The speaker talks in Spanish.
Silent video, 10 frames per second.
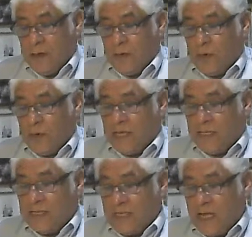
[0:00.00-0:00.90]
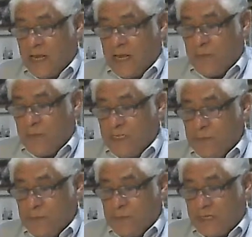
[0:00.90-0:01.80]
porque deseara yo
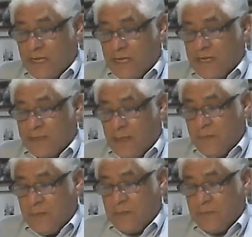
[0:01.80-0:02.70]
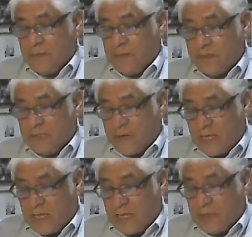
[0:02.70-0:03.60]
mismo ser anatema,
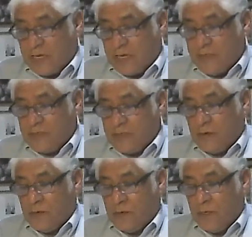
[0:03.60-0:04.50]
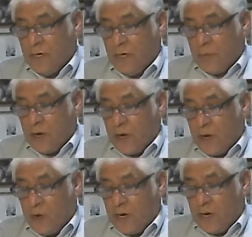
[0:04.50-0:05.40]
separado de Cristo, por
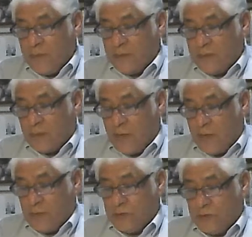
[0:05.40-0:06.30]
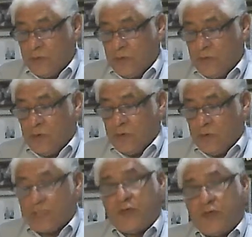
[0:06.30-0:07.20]
amor a mis hermanos, los
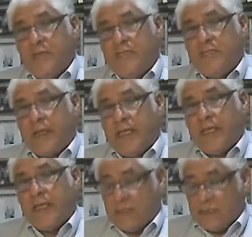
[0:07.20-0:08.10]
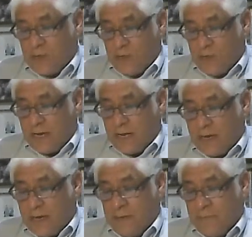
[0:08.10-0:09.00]
que son mis parientes según la
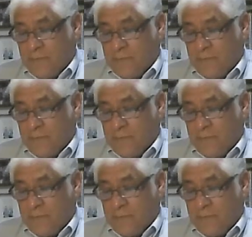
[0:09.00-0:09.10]
carne,